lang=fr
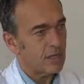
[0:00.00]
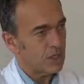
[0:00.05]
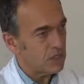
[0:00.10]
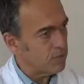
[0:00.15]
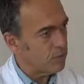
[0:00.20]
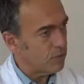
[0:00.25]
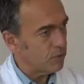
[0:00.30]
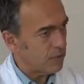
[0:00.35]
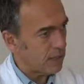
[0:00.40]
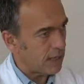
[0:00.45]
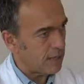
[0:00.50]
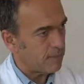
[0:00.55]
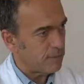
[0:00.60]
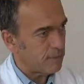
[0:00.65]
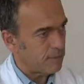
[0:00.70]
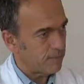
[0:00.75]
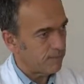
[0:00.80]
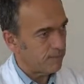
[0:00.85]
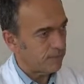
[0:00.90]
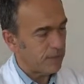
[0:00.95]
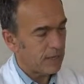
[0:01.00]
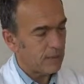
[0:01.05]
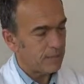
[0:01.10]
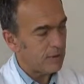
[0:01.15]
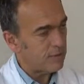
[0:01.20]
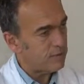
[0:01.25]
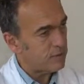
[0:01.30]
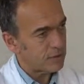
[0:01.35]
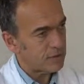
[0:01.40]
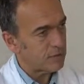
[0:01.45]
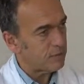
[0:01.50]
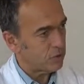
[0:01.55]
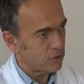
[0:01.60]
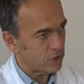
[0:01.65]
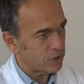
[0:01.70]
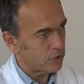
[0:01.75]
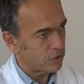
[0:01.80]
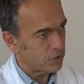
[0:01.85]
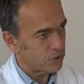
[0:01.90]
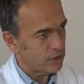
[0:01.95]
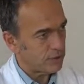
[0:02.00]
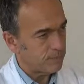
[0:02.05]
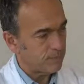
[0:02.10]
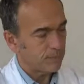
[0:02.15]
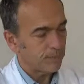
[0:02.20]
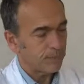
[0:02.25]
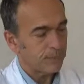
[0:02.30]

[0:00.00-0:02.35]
chimiothérapie et pas forcément de chirurgie.